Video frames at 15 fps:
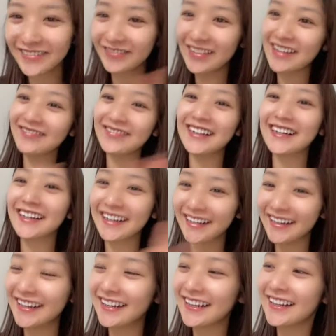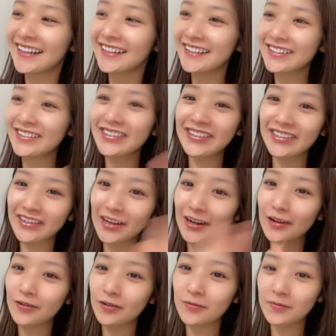メンバーからですぐ
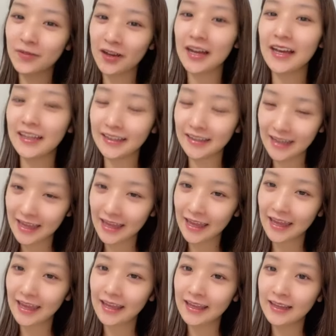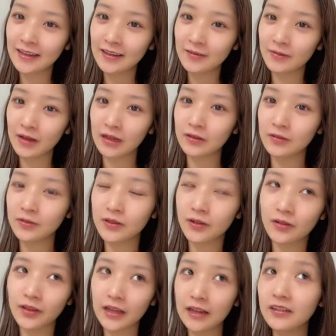カラコンも変えてあのそ
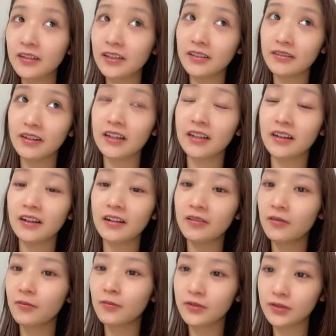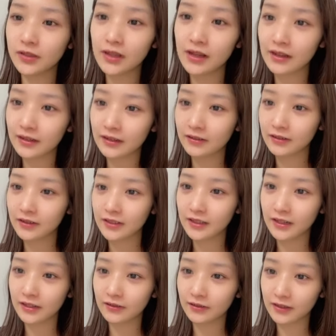のギャルいって言われたカラコンも使わなくし
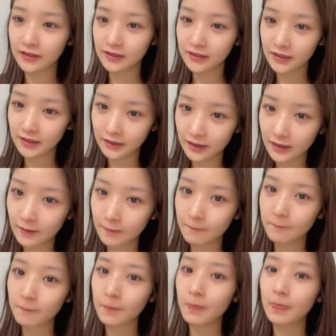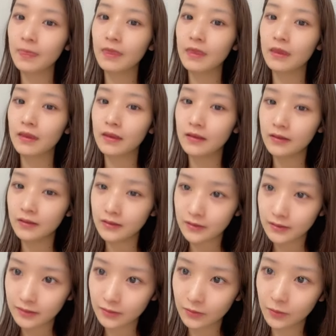たりとかしてて
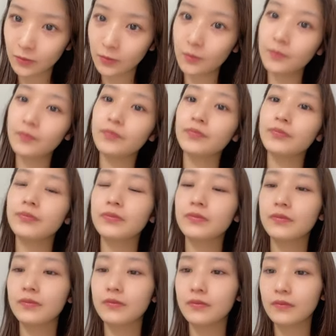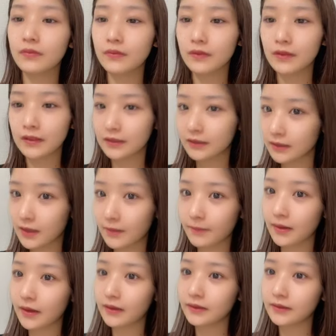そうして
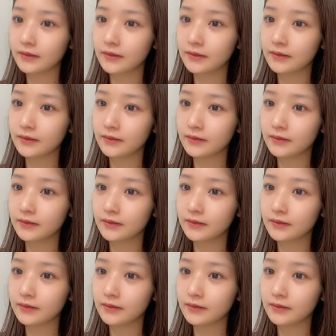ます